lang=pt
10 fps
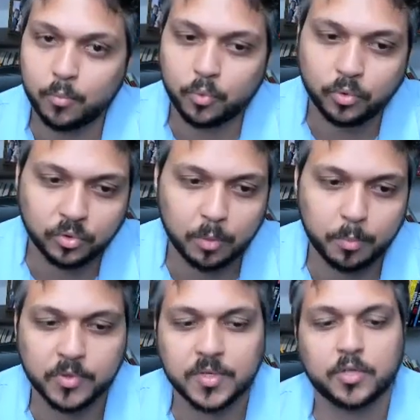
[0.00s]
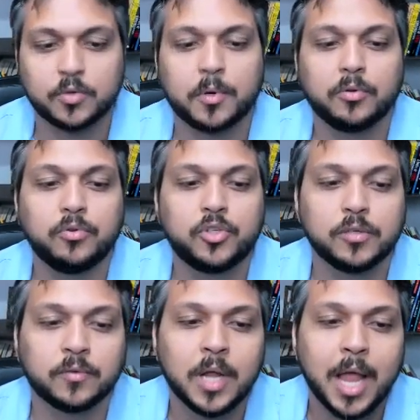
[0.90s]
e muito o teu processo
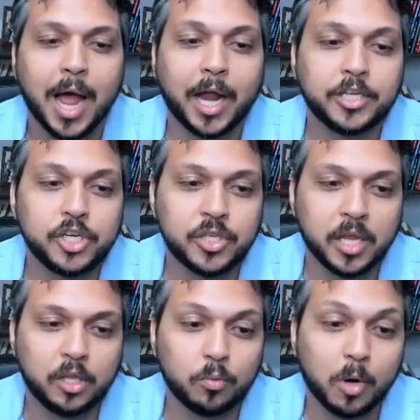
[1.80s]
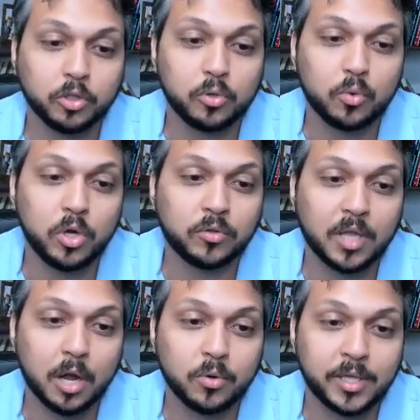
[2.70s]
produtivo. Aí a gente tem aqui o um módulo
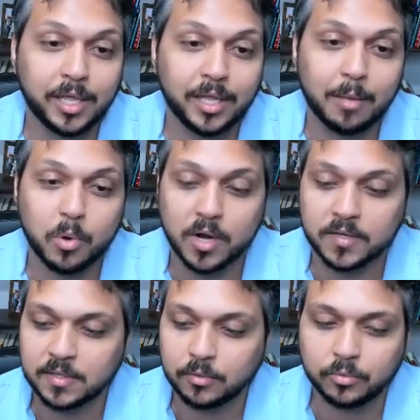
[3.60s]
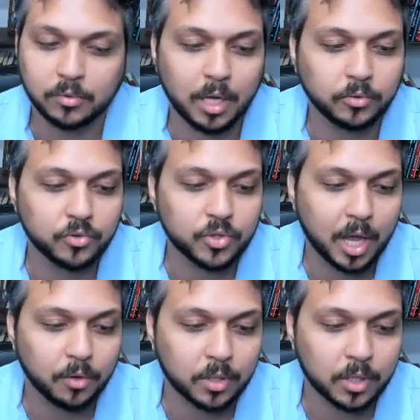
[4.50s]
8, que é o que? Elaboração do laudo de
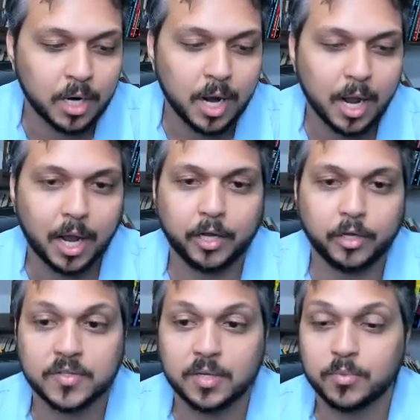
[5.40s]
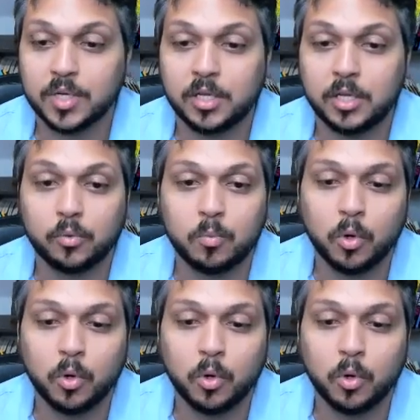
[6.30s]
calor. Aí nós temos aqui o